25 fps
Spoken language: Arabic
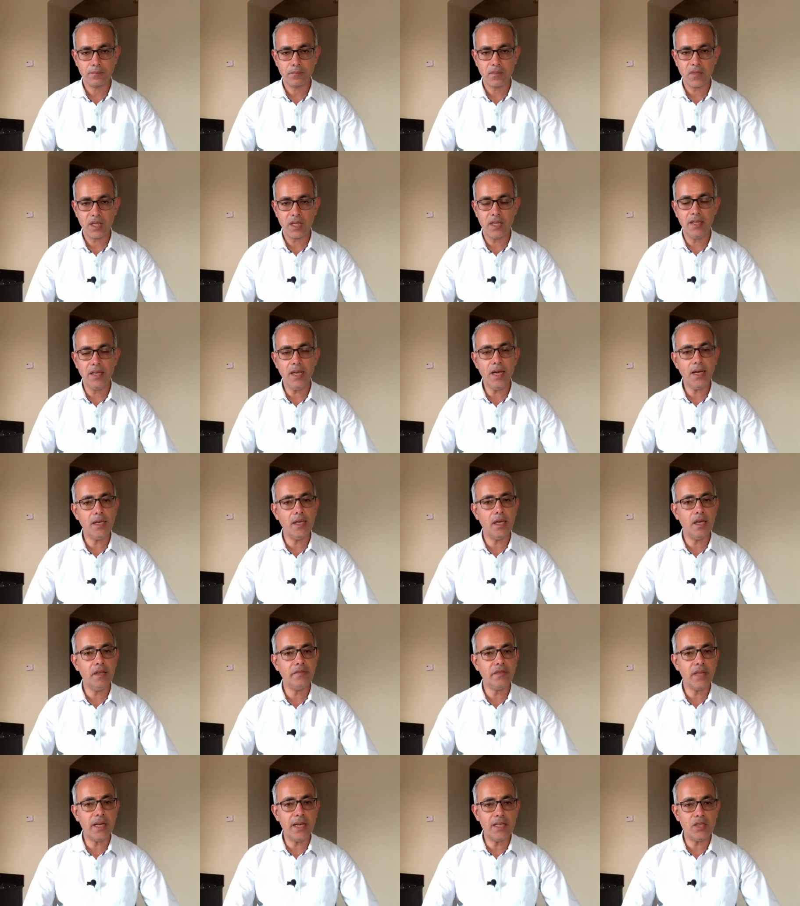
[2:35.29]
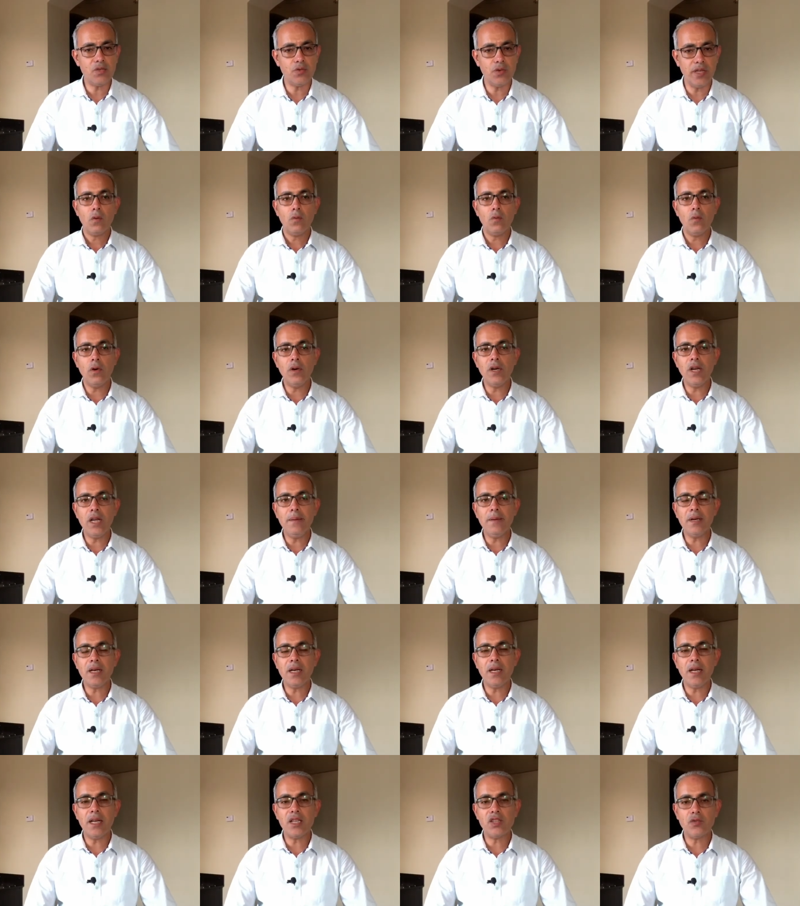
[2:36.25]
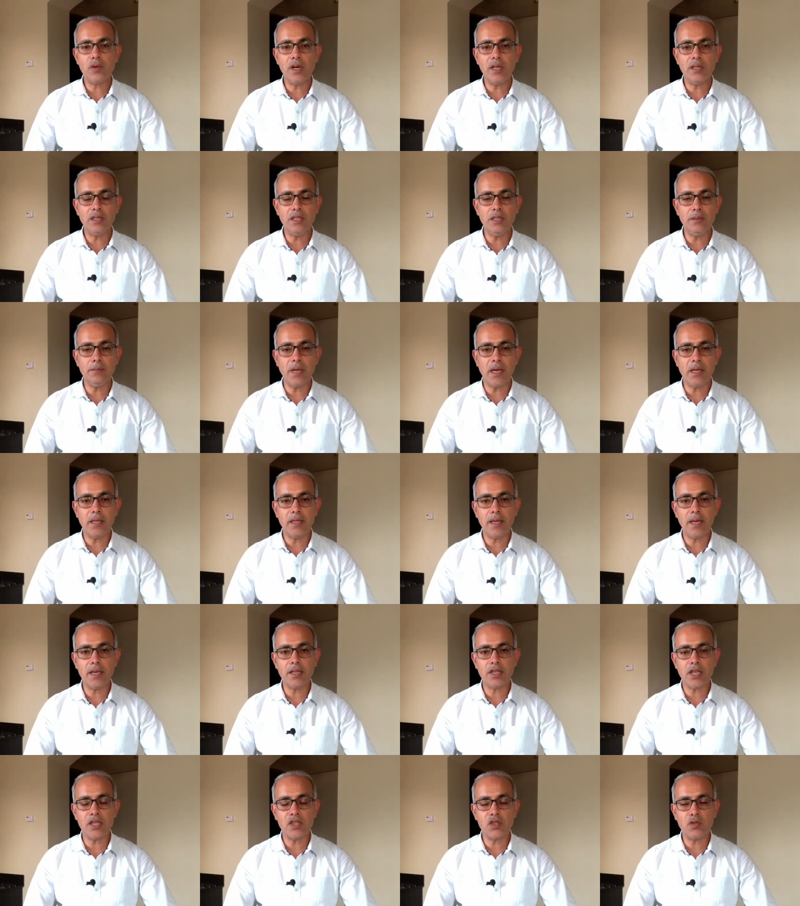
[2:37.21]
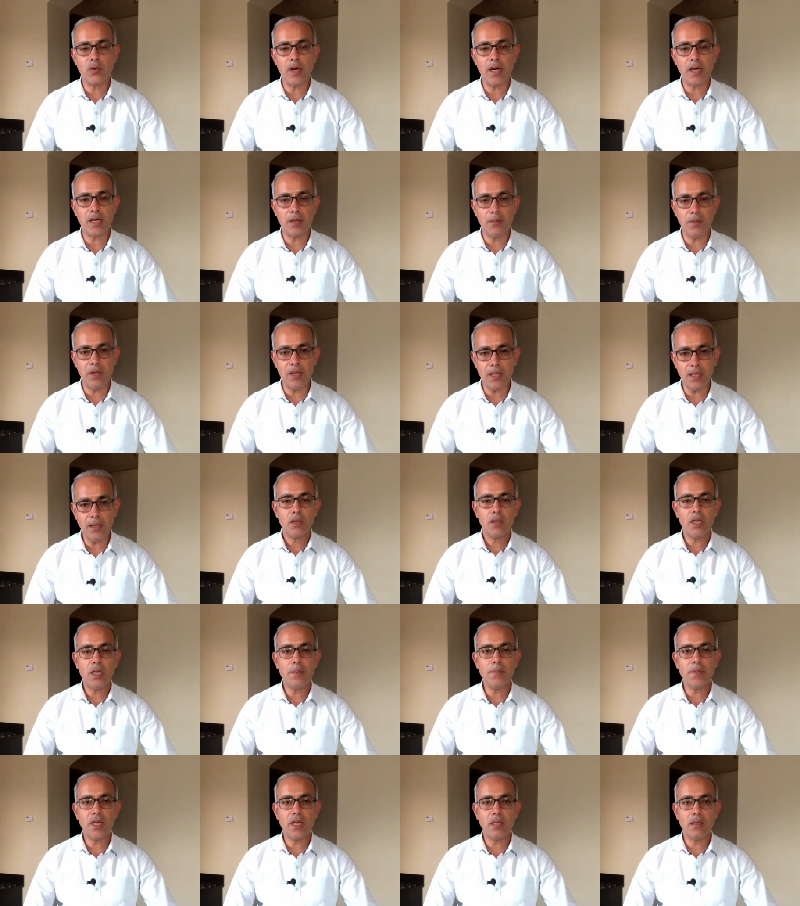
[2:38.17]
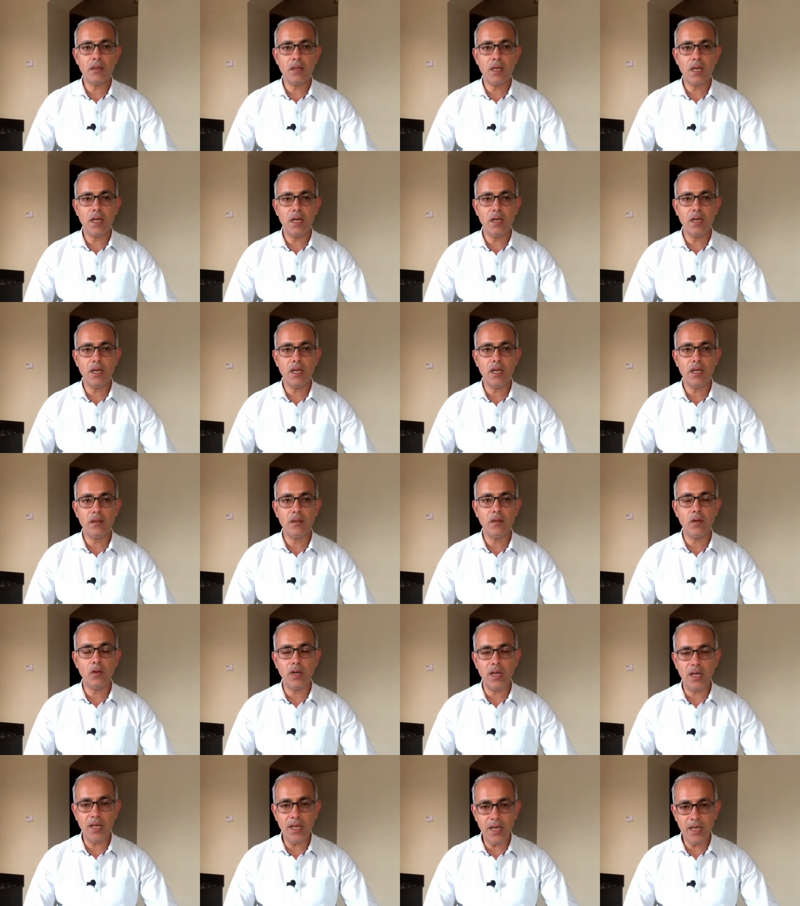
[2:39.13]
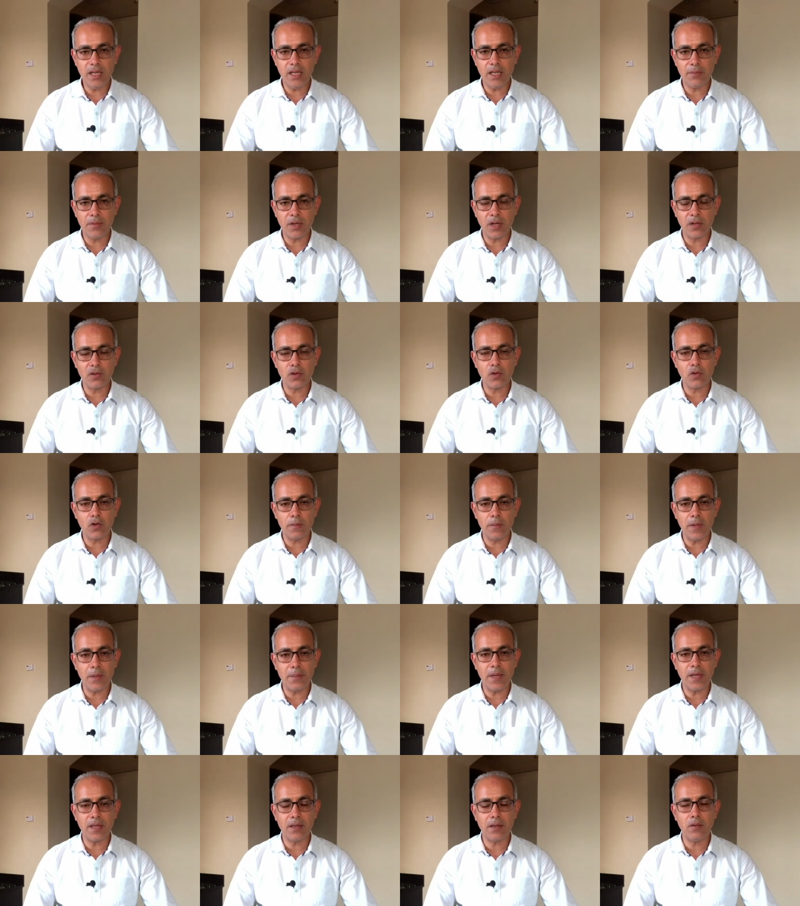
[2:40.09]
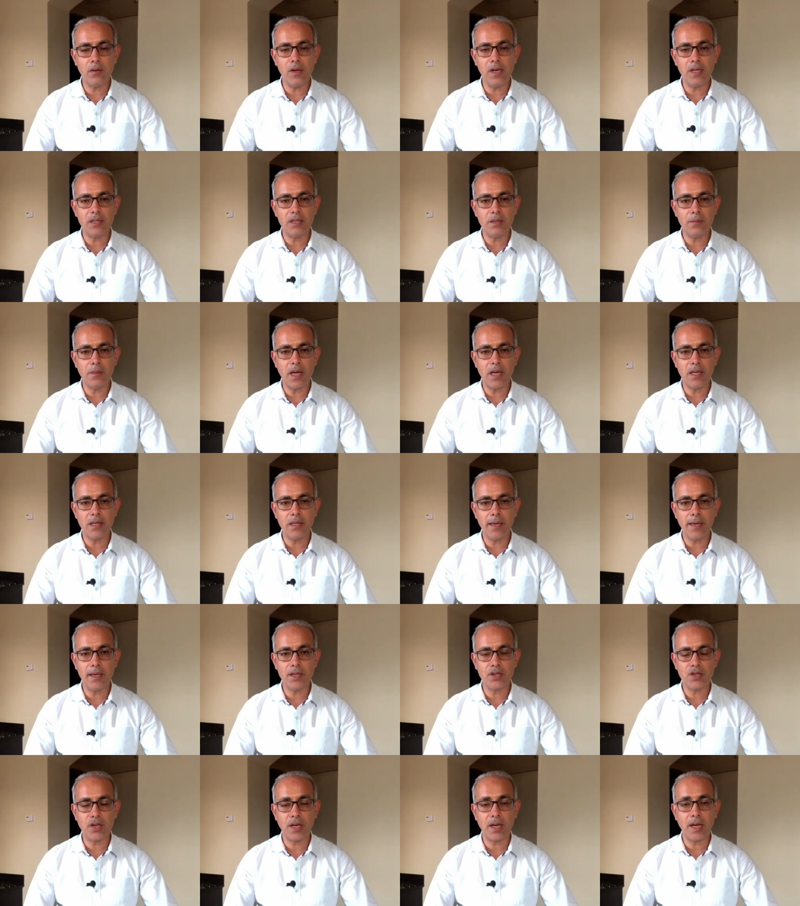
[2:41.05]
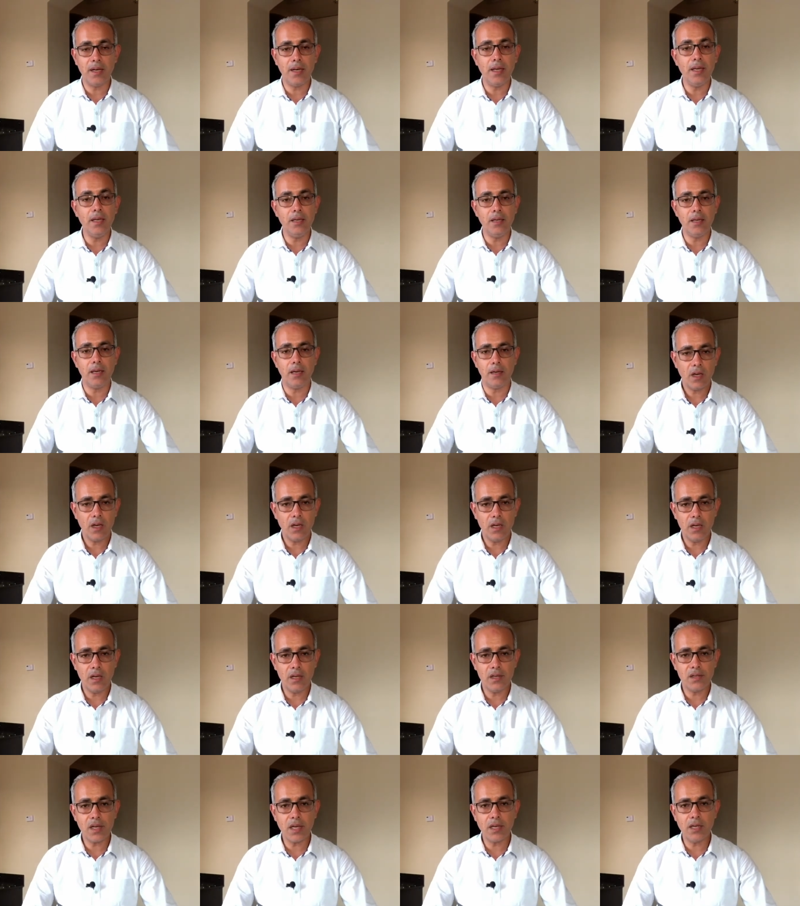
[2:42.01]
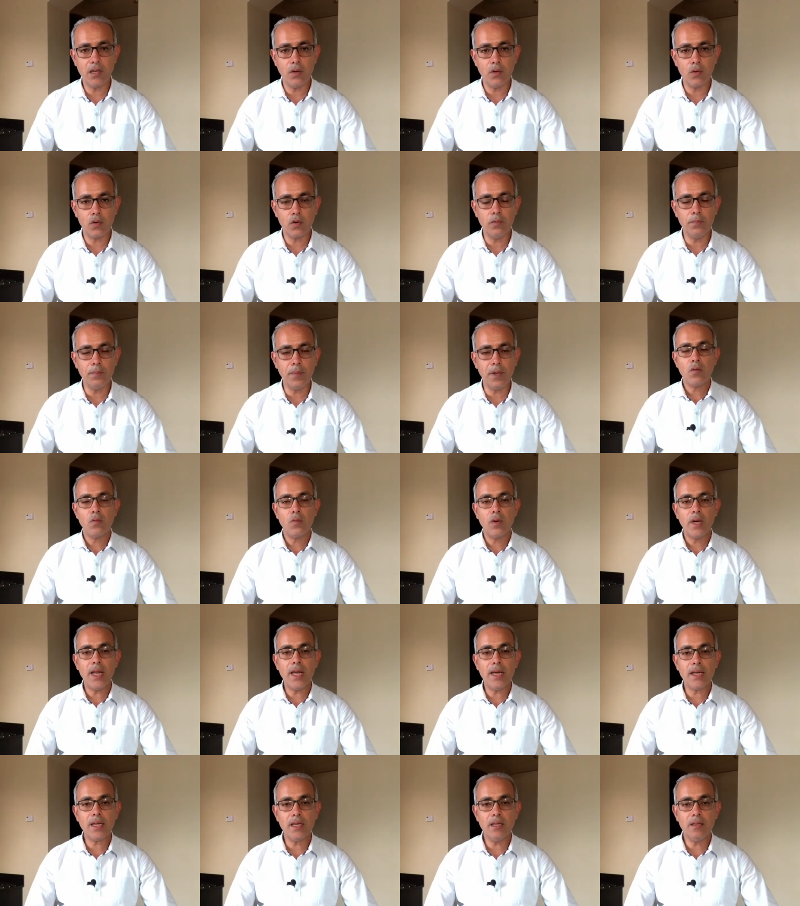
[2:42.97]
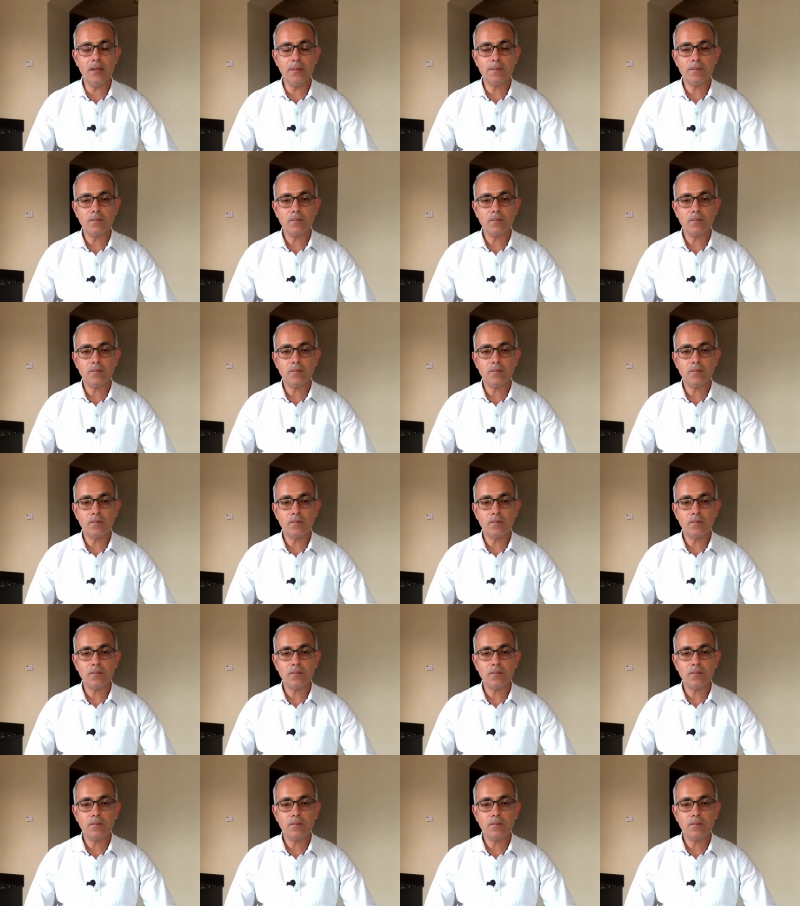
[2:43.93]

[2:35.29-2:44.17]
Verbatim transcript: ان احنا نفتح اسواق وقلنا يمكن الاسواق دي ما هياش اسواق كبيره يمكن الدول اللي احنا بنطرق بابها دلوقتي ما هياش غنيه آه، زي اوروبا ولكن